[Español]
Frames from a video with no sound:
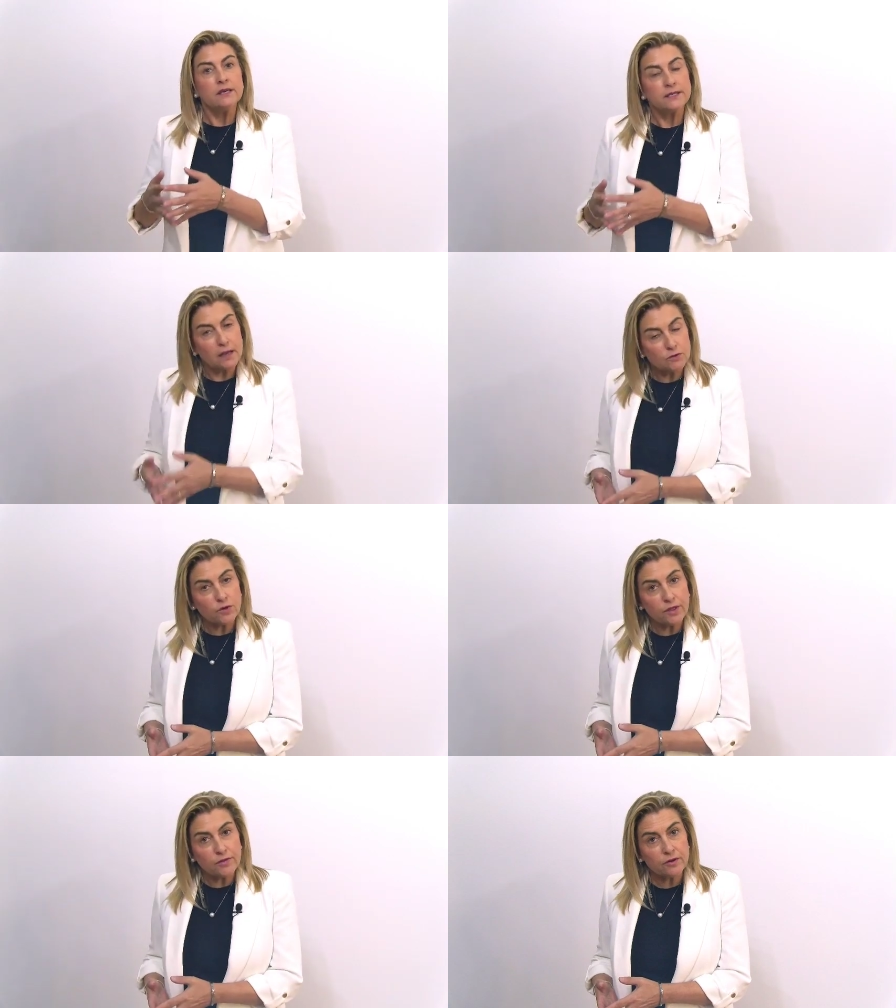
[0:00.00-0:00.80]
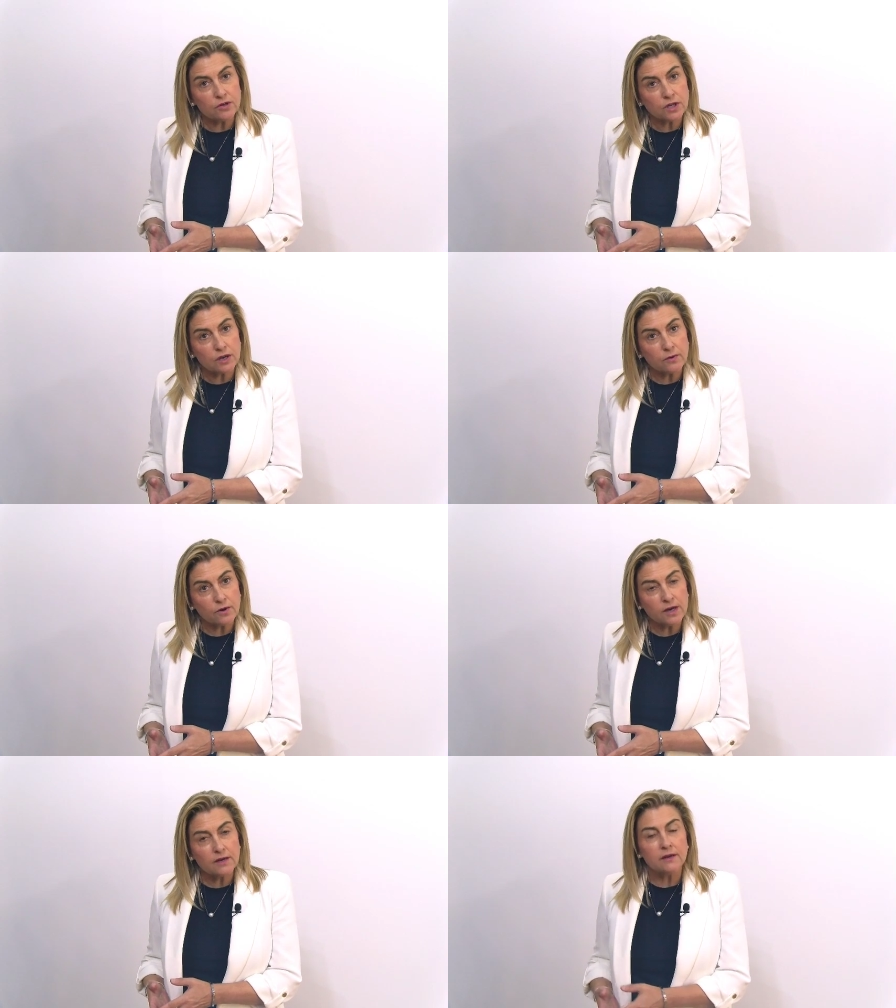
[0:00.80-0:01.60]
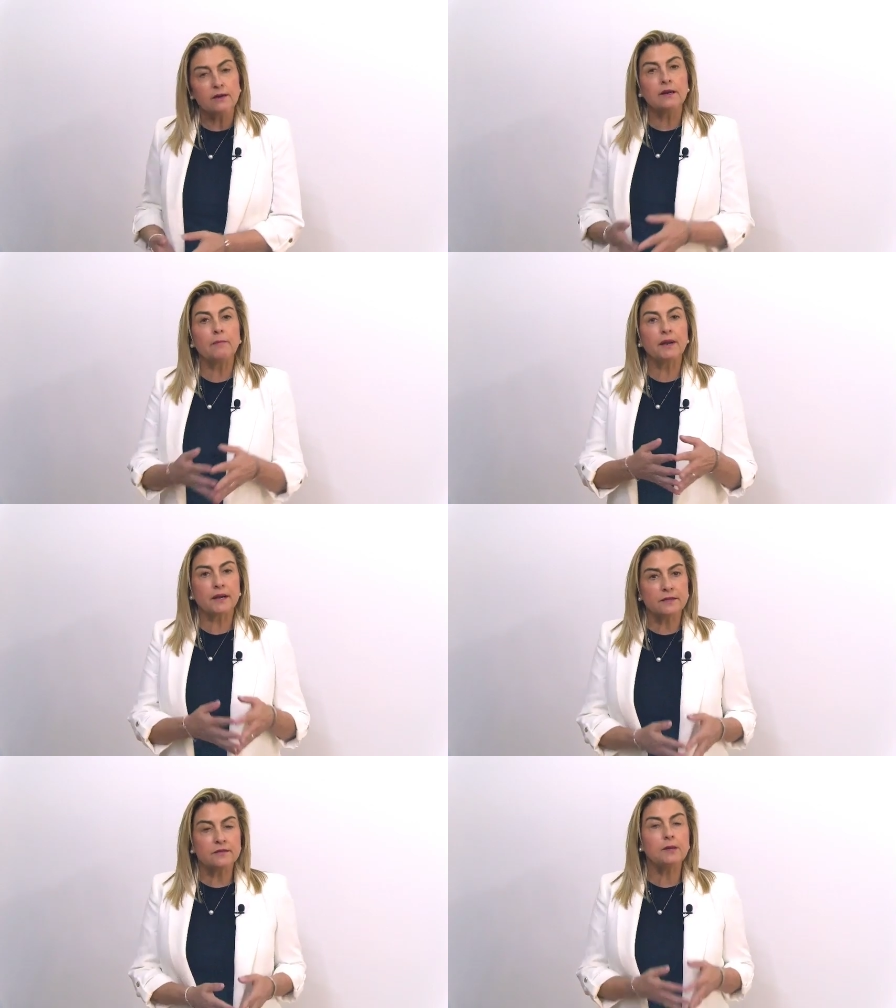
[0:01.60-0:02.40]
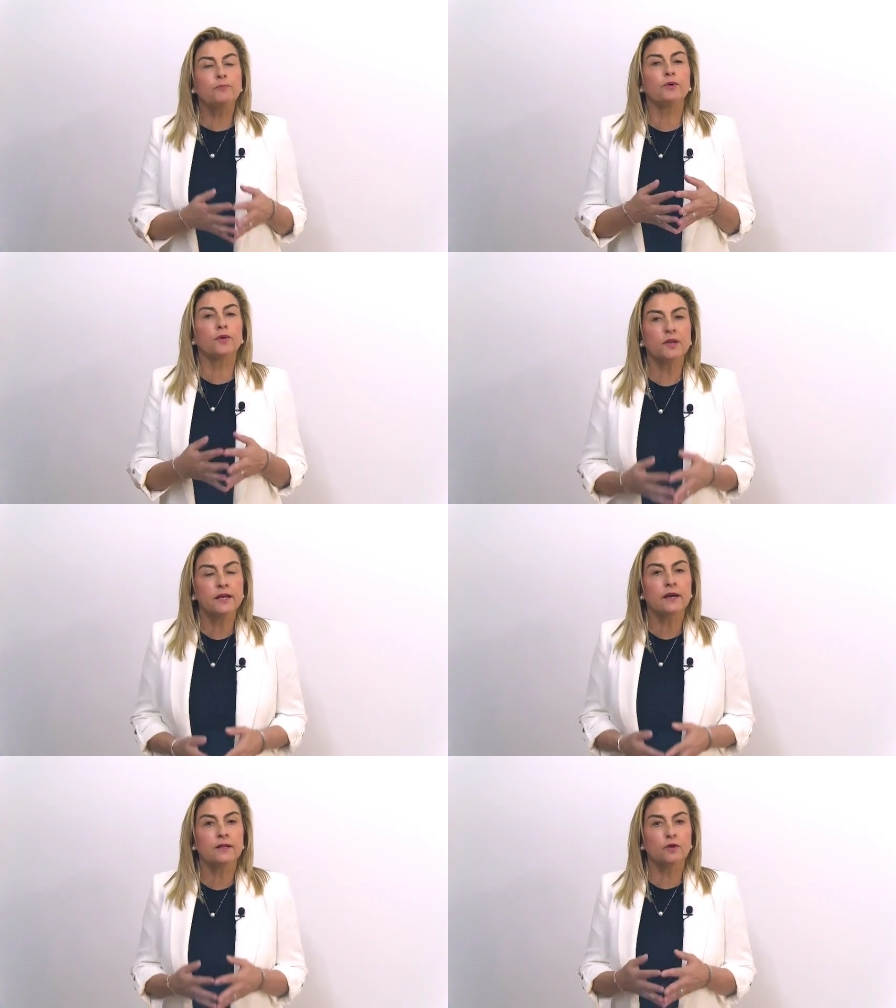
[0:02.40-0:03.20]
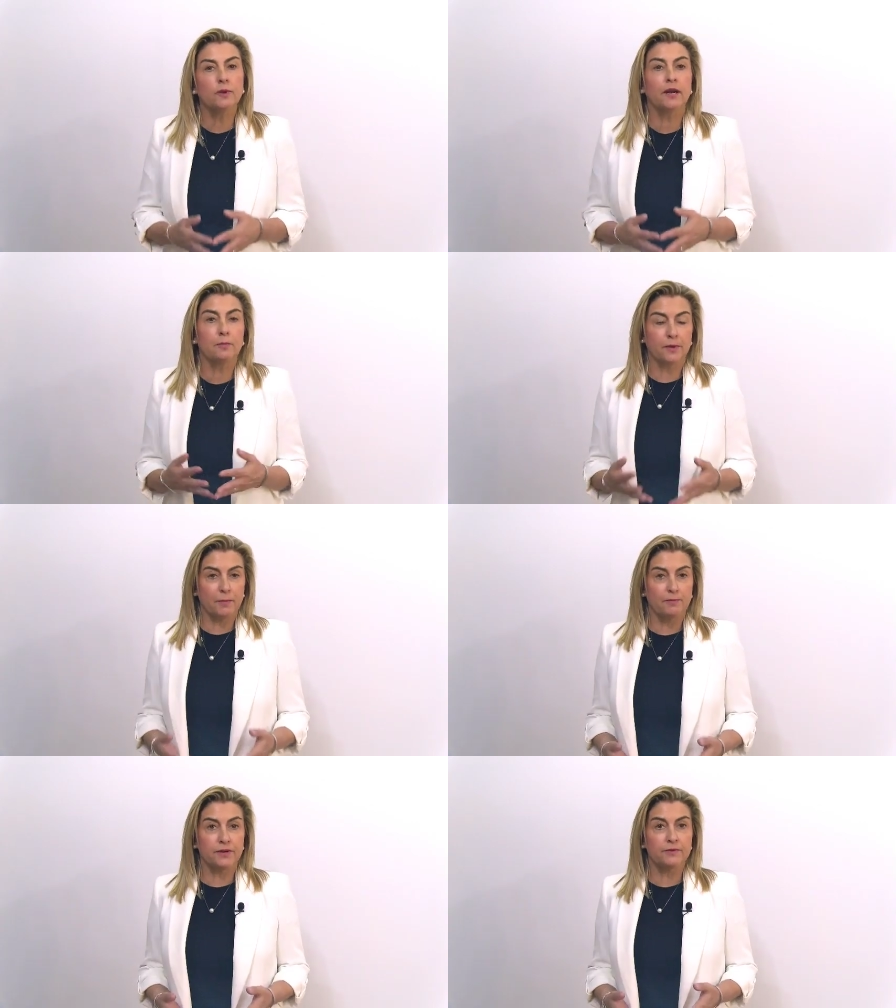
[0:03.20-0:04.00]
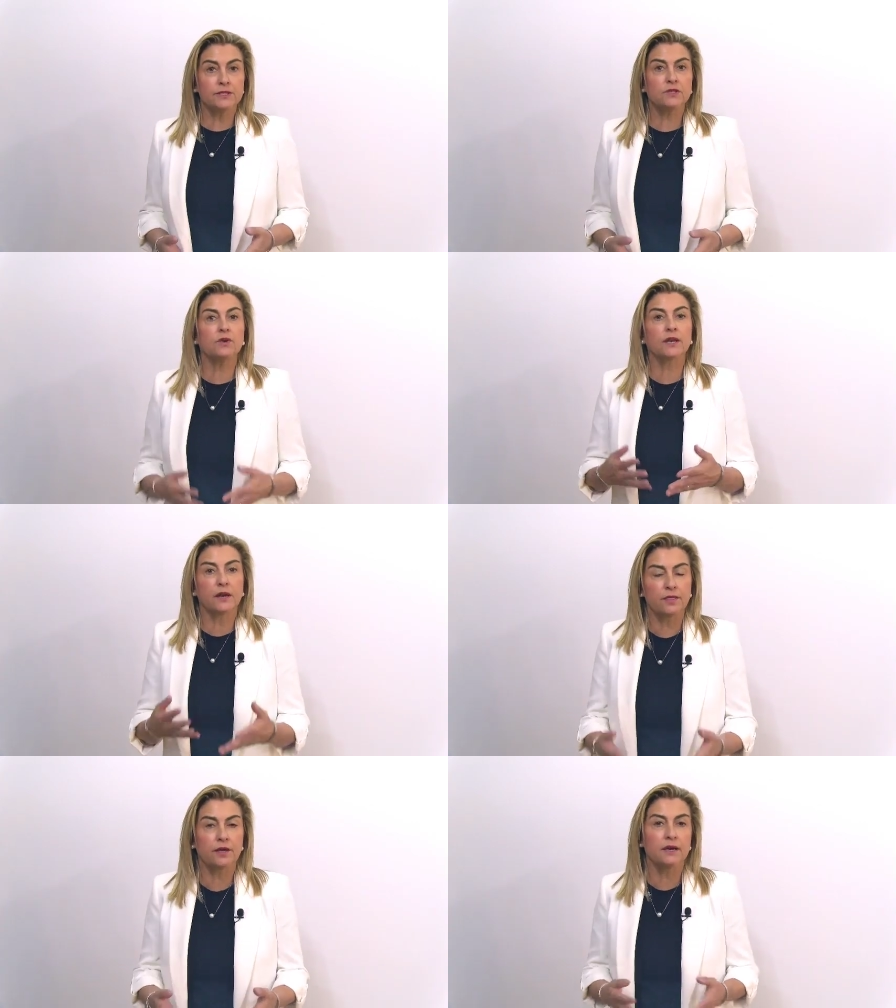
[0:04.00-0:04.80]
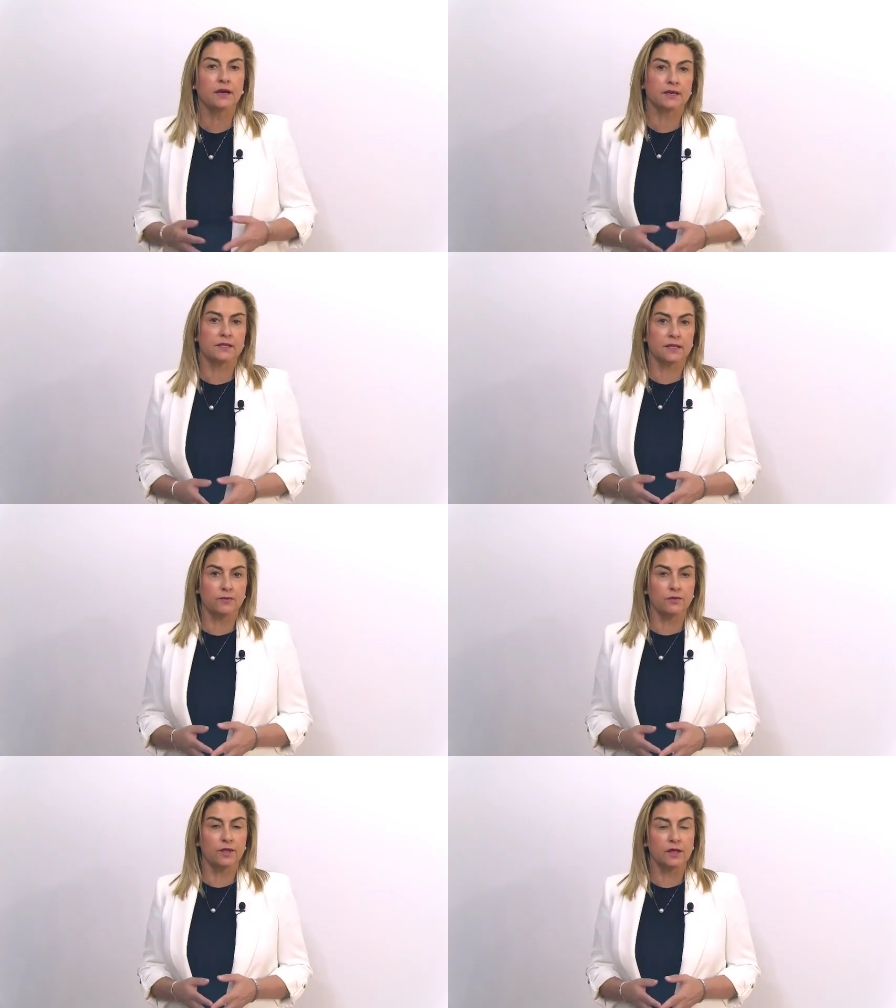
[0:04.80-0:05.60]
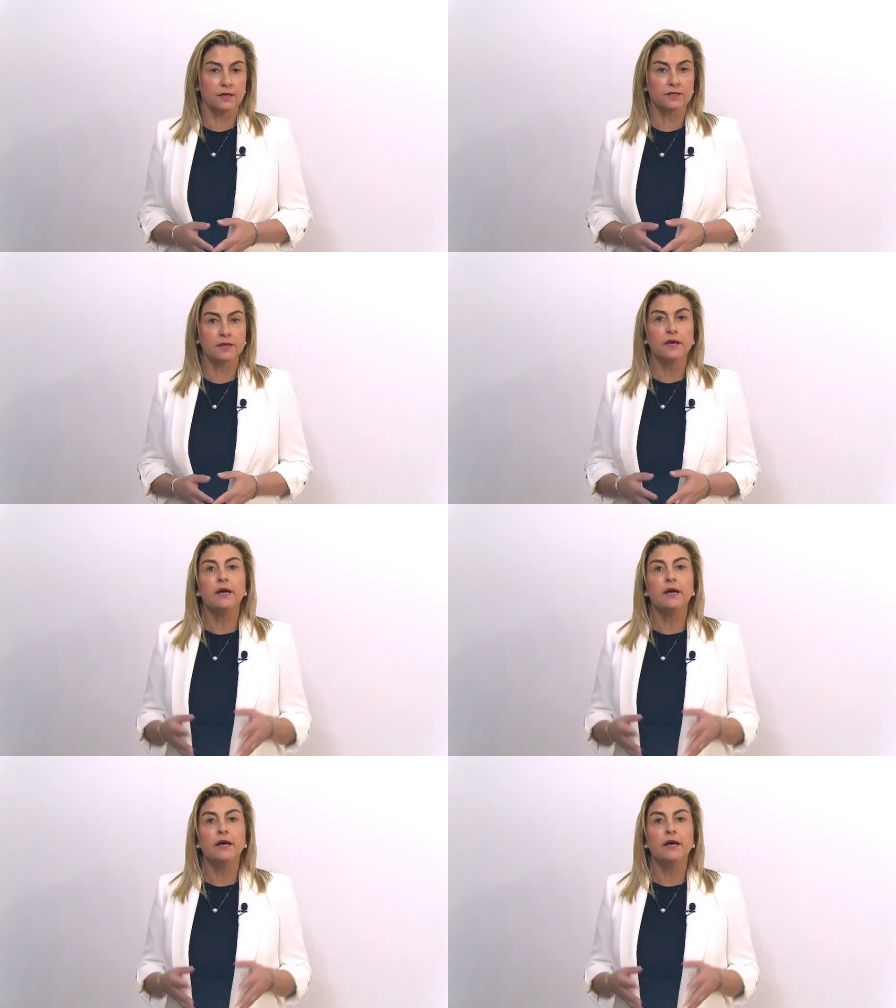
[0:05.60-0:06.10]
Si la autorización no se revoca, la mercantil podría retomar el plan previsto y realizar las catas anunciadas